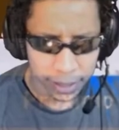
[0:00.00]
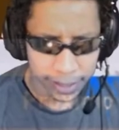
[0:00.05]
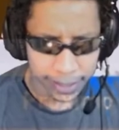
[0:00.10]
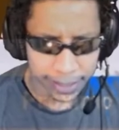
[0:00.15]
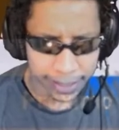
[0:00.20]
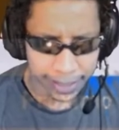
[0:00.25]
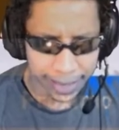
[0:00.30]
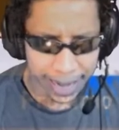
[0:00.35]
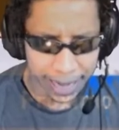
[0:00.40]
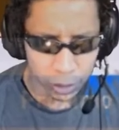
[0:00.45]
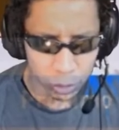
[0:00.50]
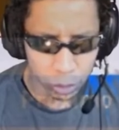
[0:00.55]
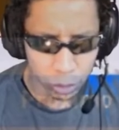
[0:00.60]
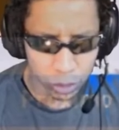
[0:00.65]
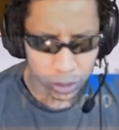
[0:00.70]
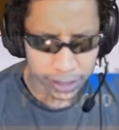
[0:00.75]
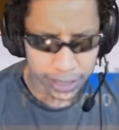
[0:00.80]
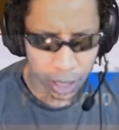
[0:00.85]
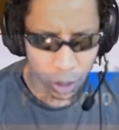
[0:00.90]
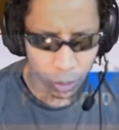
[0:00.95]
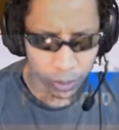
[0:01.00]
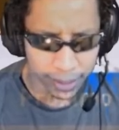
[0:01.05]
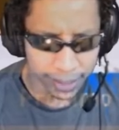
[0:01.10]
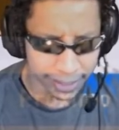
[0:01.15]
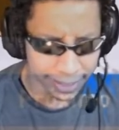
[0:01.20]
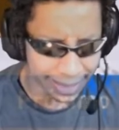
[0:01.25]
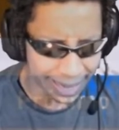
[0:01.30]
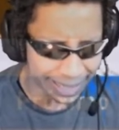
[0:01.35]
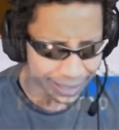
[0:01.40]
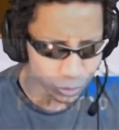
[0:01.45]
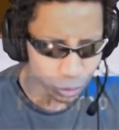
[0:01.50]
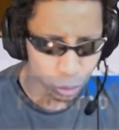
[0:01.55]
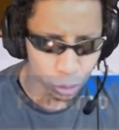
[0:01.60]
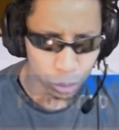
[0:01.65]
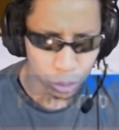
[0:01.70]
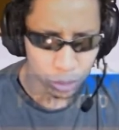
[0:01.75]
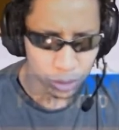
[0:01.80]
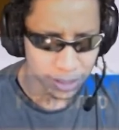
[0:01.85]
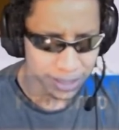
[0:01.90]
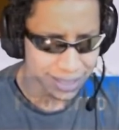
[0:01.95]
Crédito seu, crédito
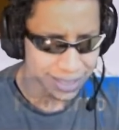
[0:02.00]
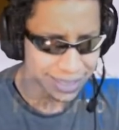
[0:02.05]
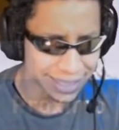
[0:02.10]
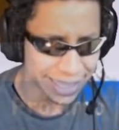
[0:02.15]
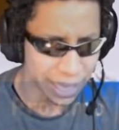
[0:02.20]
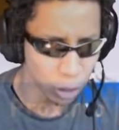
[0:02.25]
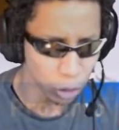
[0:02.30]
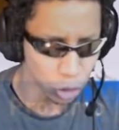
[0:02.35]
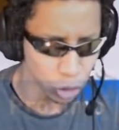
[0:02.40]
seu,